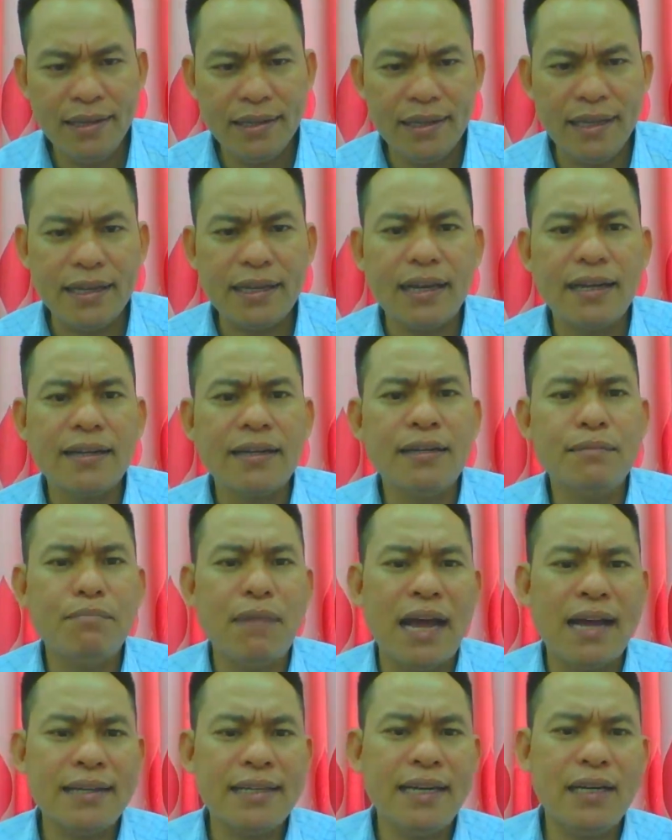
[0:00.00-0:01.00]
chỉ cần kết
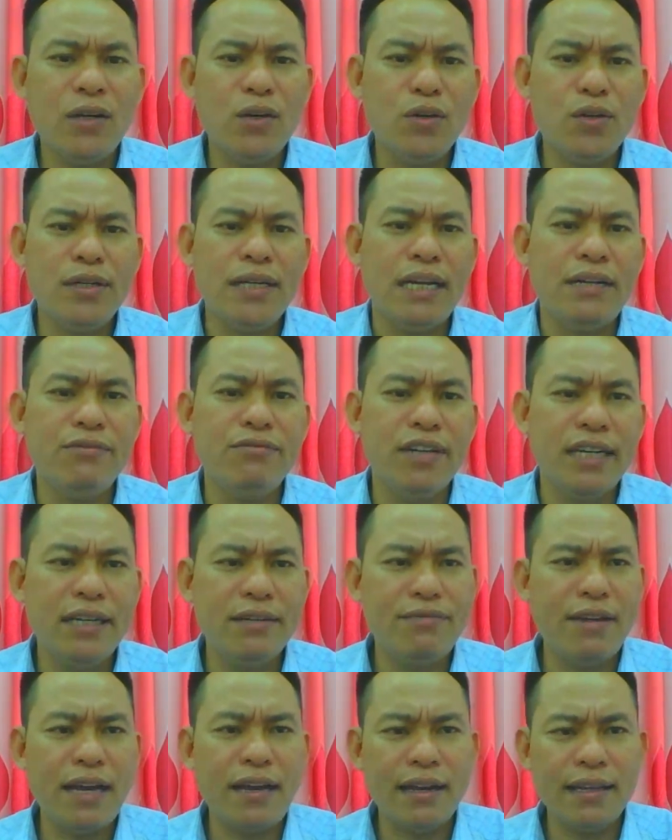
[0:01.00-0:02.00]
bạn zalo nó định
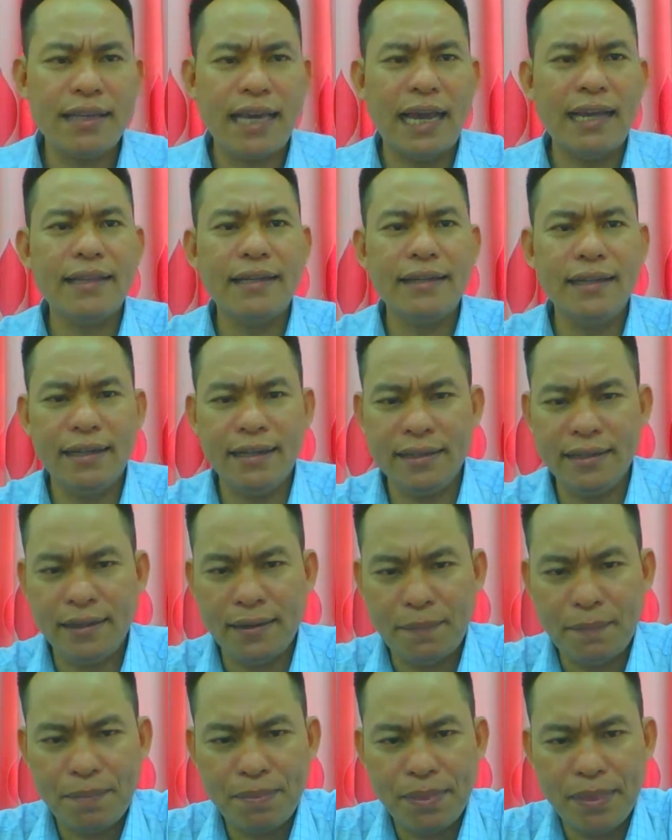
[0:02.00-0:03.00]
vị phát là chạy tới nơi
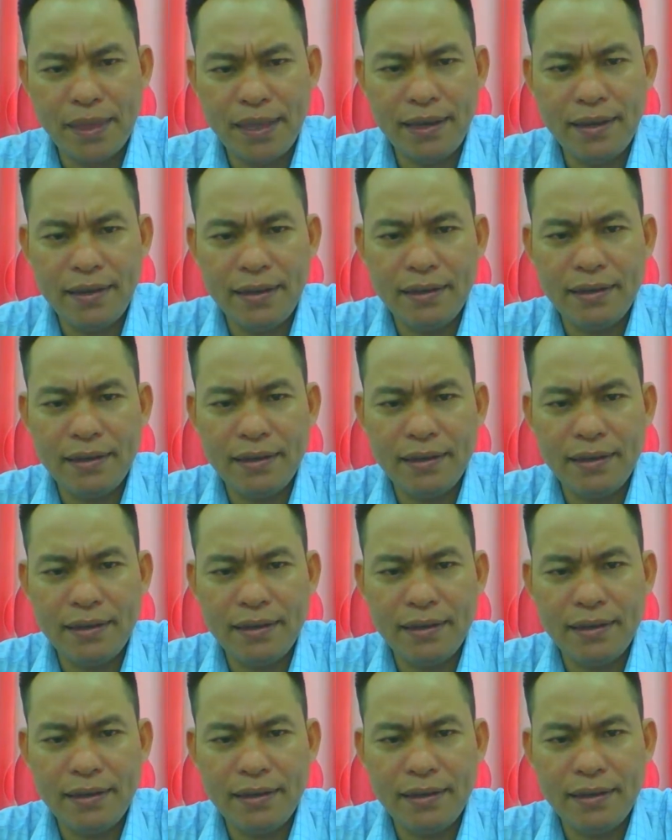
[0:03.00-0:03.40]
đó